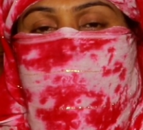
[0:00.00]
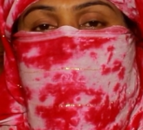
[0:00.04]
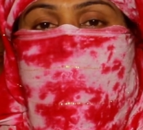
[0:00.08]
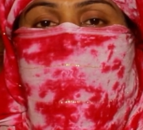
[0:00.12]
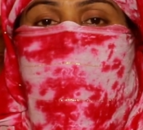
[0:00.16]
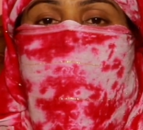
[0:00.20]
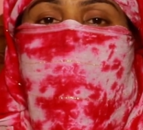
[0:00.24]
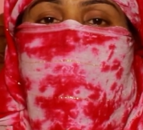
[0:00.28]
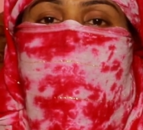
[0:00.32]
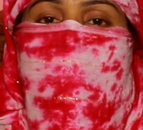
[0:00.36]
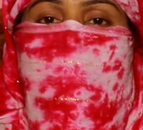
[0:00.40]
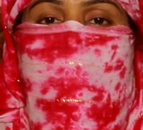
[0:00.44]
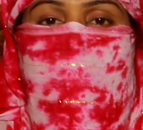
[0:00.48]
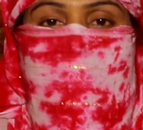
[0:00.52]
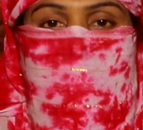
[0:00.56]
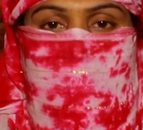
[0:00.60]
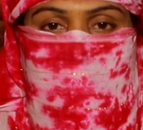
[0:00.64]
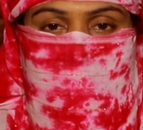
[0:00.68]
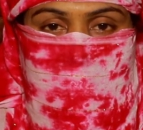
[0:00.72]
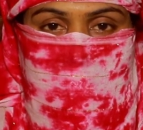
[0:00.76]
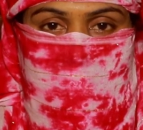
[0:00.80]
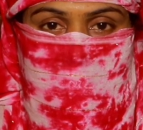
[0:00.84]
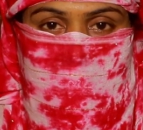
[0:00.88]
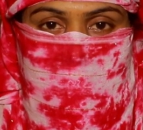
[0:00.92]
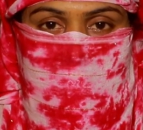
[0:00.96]
ভাত দেও
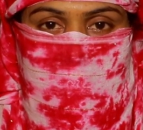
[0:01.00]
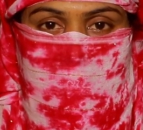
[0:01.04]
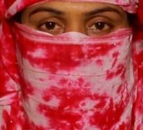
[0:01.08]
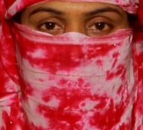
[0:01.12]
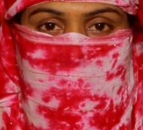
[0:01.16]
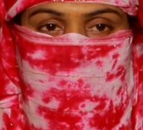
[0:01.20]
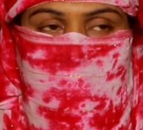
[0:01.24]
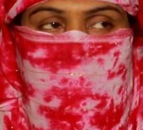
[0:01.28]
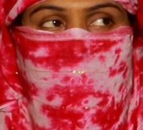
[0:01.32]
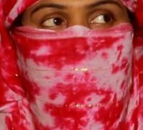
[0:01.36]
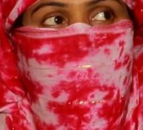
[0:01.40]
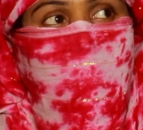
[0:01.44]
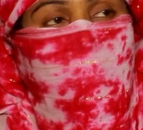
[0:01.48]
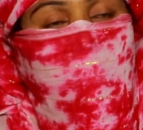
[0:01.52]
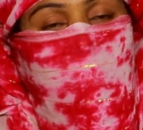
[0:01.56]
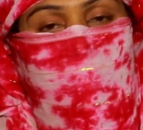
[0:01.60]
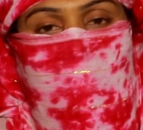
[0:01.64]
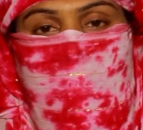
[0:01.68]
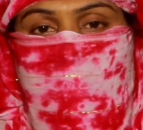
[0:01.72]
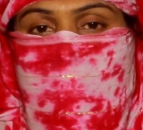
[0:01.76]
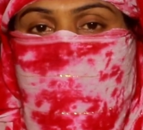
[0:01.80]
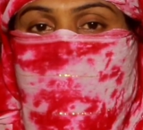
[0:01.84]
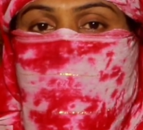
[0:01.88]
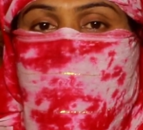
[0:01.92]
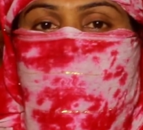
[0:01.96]
তারপরে
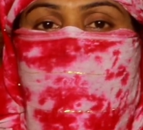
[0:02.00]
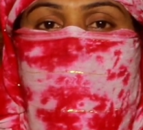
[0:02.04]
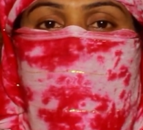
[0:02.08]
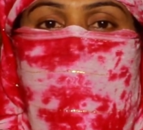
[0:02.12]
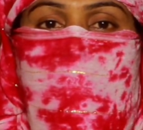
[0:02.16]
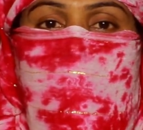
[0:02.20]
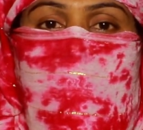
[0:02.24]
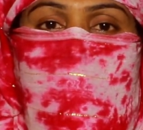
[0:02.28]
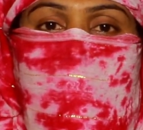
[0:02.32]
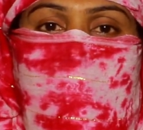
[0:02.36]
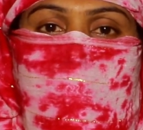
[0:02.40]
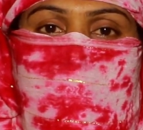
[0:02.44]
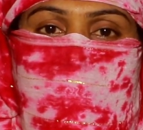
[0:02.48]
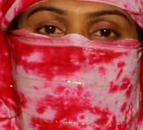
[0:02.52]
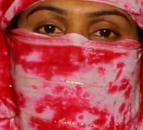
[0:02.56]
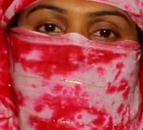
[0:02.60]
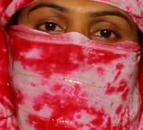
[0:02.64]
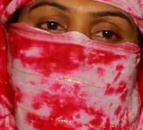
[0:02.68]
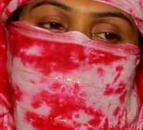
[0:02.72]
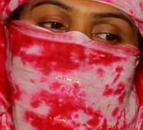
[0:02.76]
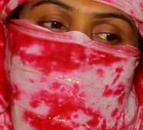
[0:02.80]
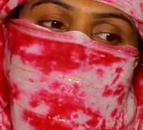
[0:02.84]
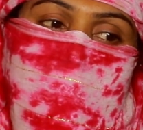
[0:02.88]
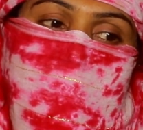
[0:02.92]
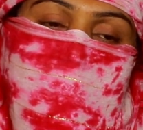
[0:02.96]
বলদারে কল দিলাম দিয়ে
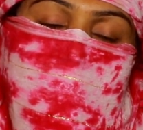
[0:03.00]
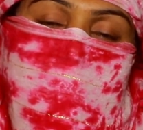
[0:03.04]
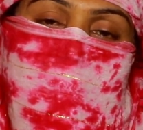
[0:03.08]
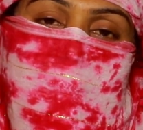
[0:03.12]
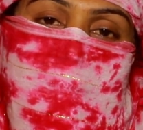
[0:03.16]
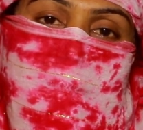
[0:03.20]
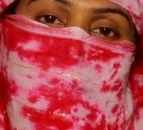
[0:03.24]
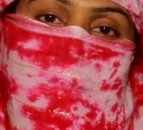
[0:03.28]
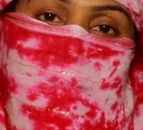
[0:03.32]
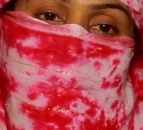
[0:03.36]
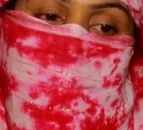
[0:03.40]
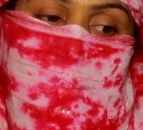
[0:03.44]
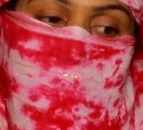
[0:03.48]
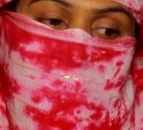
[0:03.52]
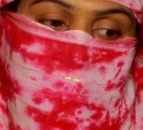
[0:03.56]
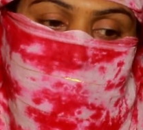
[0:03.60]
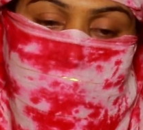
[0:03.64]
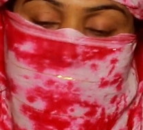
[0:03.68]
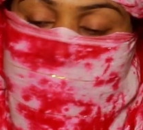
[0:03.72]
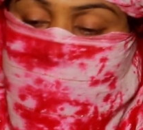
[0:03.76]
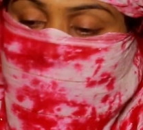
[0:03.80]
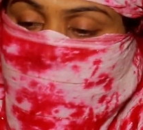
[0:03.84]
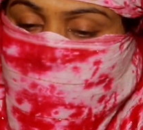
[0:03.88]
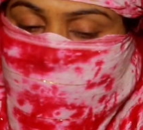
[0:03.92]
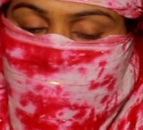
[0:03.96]
করলাম
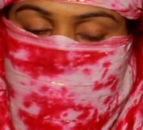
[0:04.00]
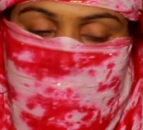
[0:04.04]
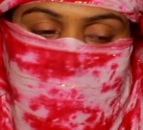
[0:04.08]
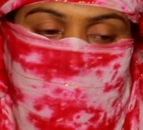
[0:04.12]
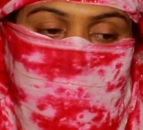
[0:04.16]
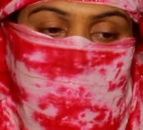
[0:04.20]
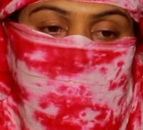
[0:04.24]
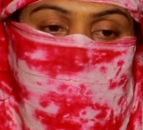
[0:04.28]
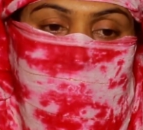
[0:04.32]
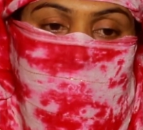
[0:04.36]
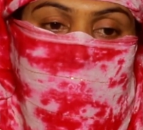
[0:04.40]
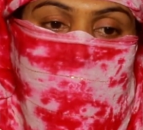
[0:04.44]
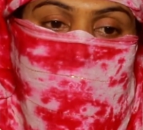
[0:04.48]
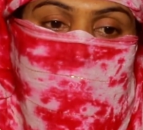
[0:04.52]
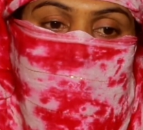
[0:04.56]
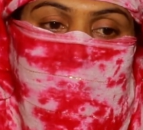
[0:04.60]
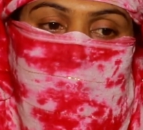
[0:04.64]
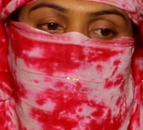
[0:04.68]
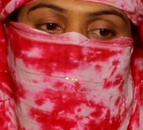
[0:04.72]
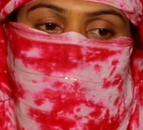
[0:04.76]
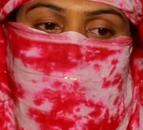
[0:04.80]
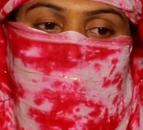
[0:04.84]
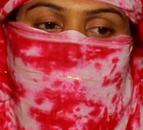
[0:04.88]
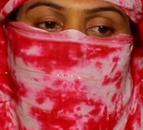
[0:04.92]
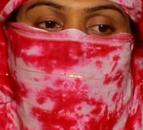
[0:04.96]
মানুষের মানুষ সামনে
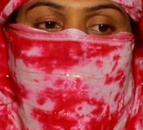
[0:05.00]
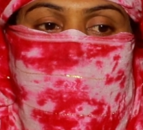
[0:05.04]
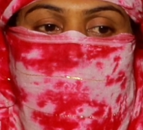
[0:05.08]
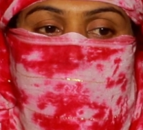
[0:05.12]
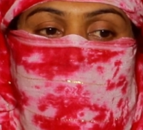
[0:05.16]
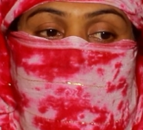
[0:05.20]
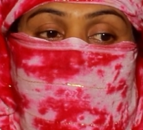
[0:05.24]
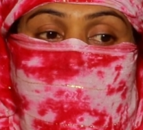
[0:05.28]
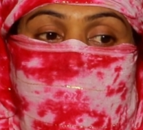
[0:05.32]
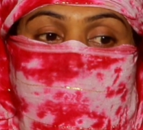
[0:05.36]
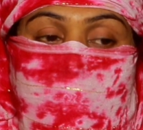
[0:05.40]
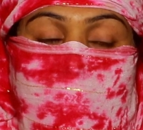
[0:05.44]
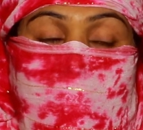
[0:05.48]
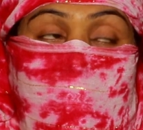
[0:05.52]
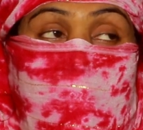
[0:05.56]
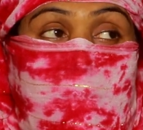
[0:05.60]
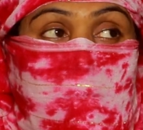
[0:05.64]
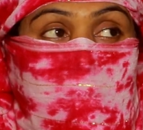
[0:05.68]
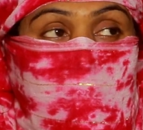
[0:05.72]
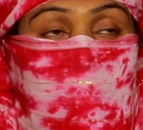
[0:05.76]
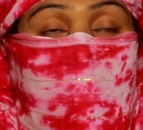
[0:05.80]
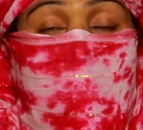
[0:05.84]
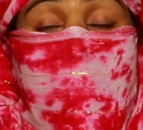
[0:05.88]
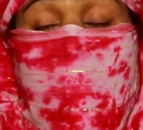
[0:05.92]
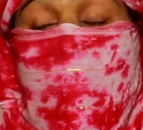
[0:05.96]
কল দিলে কয় কি
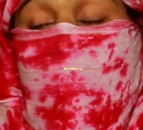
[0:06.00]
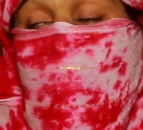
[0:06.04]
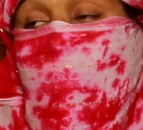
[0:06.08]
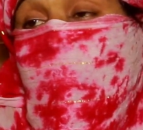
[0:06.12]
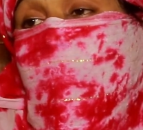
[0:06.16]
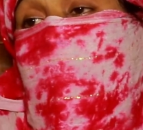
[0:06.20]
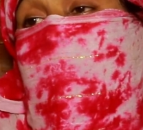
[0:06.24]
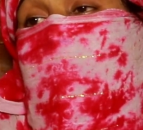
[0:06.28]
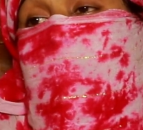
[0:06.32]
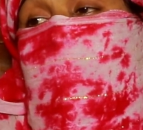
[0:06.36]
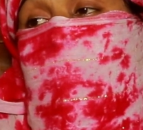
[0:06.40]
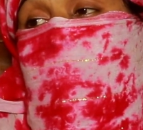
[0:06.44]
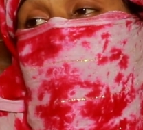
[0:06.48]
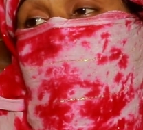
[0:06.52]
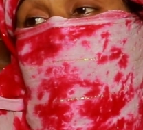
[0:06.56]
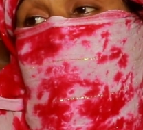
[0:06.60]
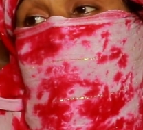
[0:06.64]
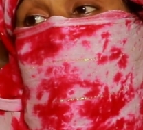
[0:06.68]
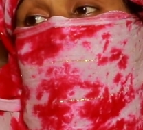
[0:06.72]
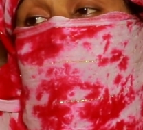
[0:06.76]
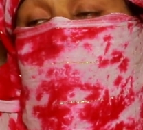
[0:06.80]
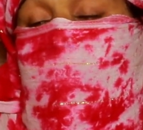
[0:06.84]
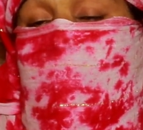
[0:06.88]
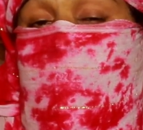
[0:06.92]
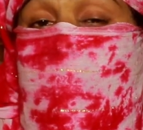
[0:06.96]
কারে কল দিচ্ছ
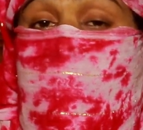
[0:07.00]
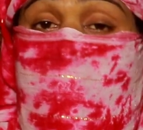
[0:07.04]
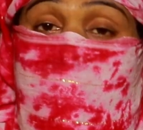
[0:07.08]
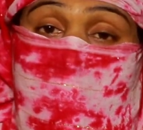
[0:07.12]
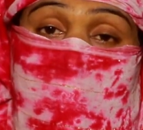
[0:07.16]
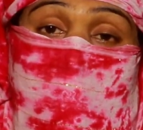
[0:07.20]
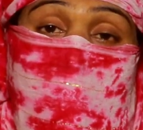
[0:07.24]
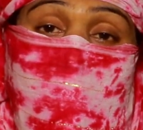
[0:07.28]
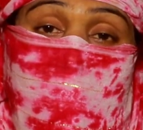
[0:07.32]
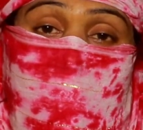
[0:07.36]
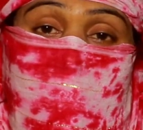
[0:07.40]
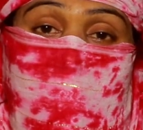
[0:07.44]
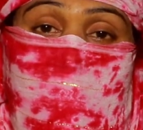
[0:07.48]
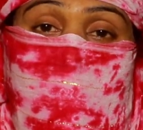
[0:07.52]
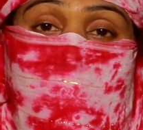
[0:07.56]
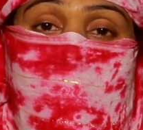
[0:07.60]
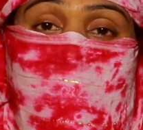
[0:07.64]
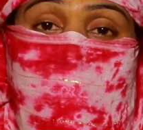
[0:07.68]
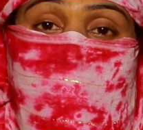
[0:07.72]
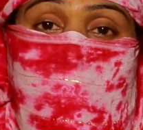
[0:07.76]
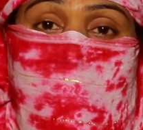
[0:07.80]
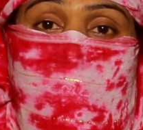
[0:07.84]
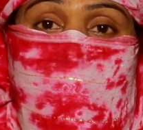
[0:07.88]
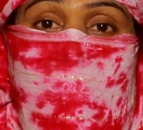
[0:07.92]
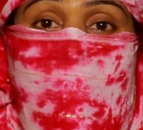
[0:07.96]
তোমার মা কে
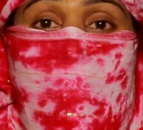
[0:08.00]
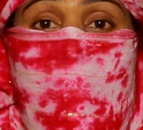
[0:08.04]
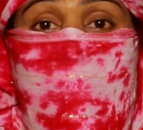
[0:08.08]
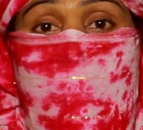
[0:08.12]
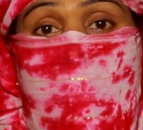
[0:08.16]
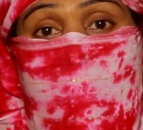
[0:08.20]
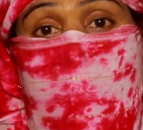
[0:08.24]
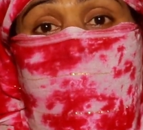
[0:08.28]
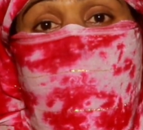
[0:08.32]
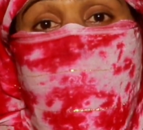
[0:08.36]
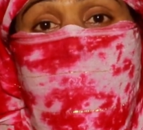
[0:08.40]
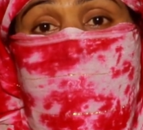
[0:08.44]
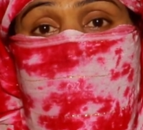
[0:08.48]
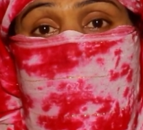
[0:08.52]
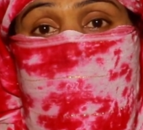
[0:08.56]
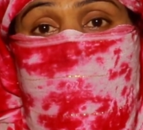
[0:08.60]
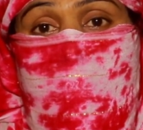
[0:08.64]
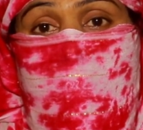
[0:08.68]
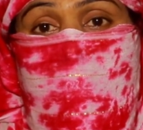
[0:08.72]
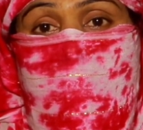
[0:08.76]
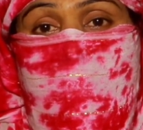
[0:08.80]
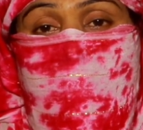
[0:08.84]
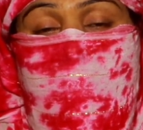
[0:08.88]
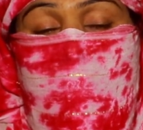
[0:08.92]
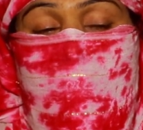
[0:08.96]
তোমার বাপ
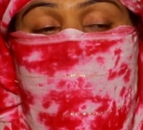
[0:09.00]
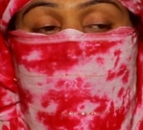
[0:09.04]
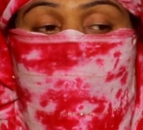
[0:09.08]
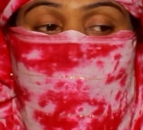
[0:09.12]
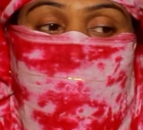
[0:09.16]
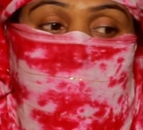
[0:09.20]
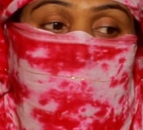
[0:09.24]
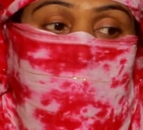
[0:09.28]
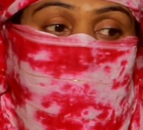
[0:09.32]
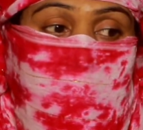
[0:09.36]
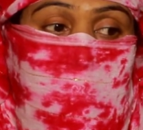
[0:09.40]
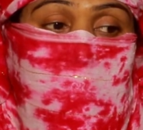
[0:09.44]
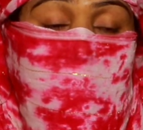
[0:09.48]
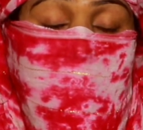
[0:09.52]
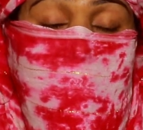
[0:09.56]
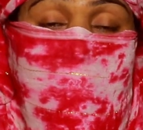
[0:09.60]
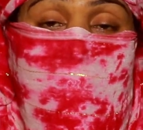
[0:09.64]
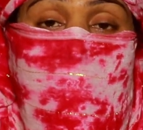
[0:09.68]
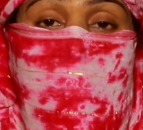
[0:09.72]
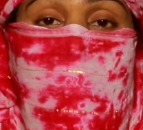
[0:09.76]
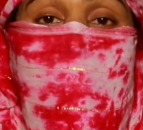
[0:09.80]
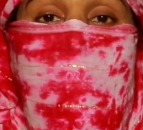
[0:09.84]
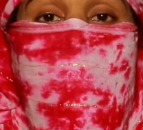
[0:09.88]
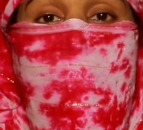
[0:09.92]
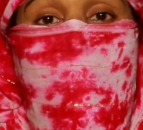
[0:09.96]
কে তোমার বাপ মা
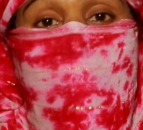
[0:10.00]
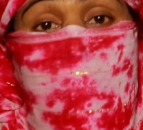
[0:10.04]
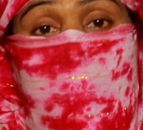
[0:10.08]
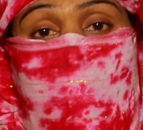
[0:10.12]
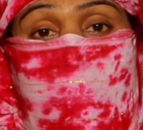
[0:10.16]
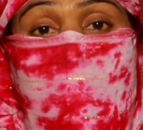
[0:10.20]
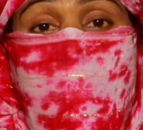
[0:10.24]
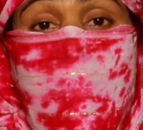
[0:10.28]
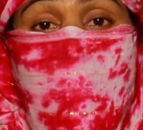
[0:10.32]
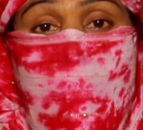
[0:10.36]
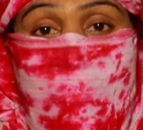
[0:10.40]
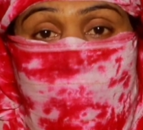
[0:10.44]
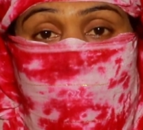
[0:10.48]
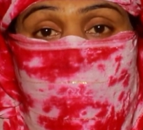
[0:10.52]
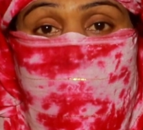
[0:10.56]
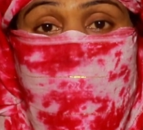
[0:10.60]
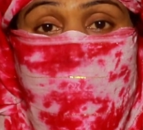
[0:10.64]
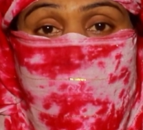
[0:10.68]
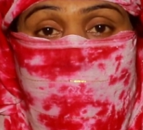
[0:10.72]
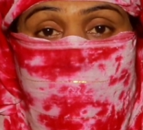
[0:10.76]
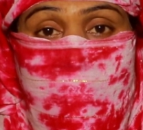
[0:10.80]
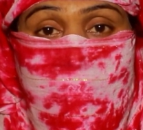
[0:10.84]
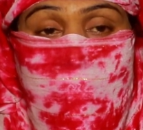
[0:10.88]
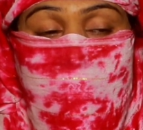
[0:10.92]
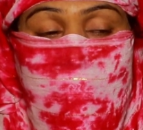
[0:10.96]
জানে তুমি এখানে চলে
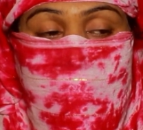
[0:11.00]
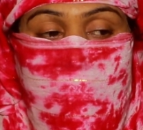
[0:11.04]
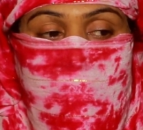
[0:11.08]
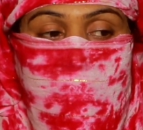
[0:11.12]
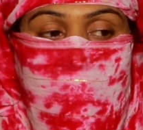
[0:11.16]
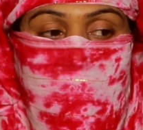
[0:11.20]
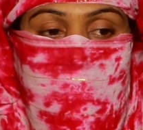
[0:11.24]
আসছো